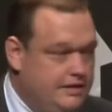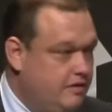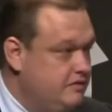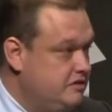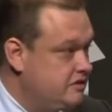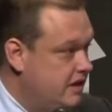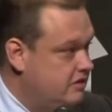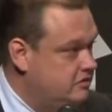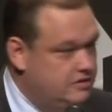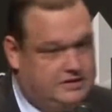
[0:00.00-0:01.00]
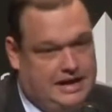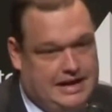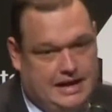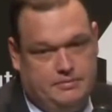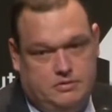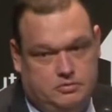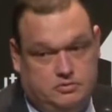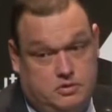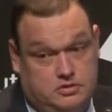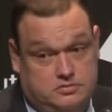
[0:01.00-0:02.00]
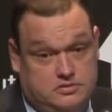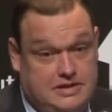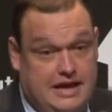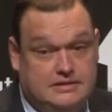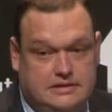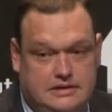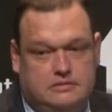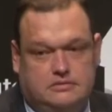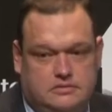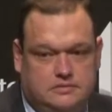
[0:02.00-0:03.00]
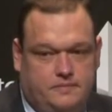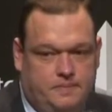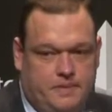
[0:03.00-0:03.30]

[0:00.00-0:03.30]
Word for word: Talvez a gente tenha a sorte que ela acabe nos próximos 10 anos.